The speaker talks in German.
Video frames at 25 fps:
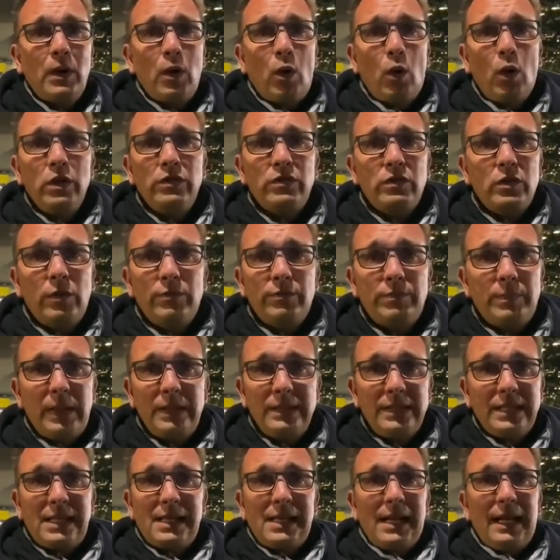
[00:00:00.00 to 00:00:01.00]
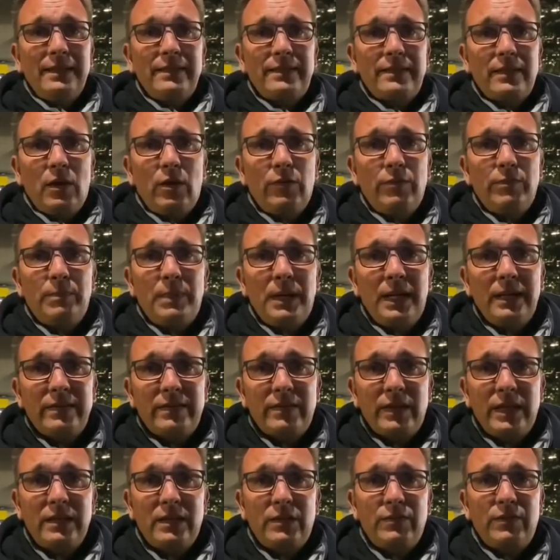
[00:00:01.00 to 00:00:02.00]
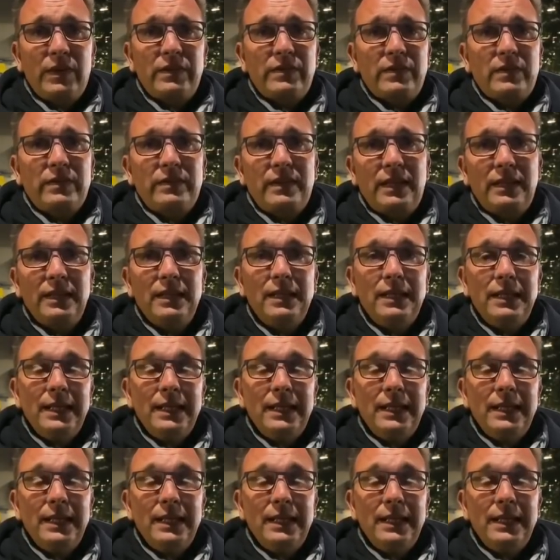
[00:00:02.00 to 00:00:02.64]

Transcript: Reus Kopfball, die kleinsten auf dem Platz, hätte ich fast gesagt.